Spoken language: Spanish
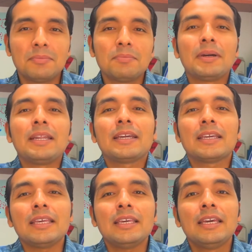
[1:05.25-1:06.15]
para
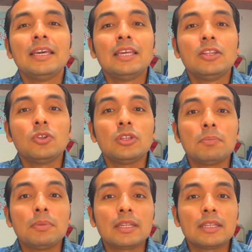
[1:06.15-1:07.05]
que no te
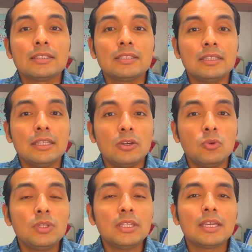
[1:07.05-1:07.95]
pierdas
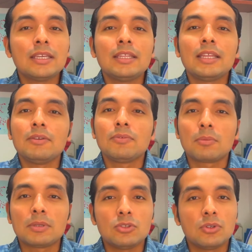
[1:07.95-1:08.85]
ningún detalle de la
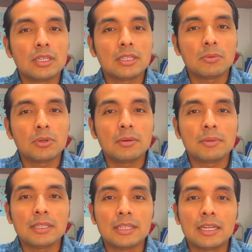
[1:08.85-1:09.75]
información que te voy a
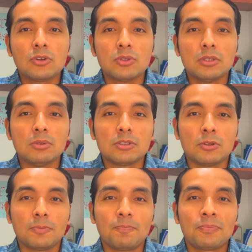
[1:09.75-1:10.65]
brindar a
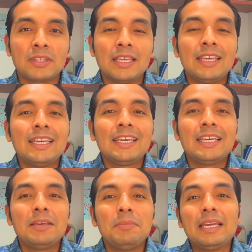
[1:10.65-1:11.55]
continuación.
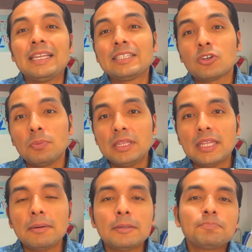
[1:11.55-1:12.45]
Bien, les
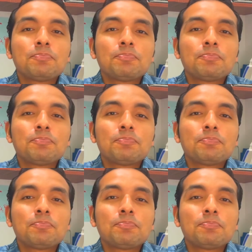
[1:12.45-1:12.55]
comentaba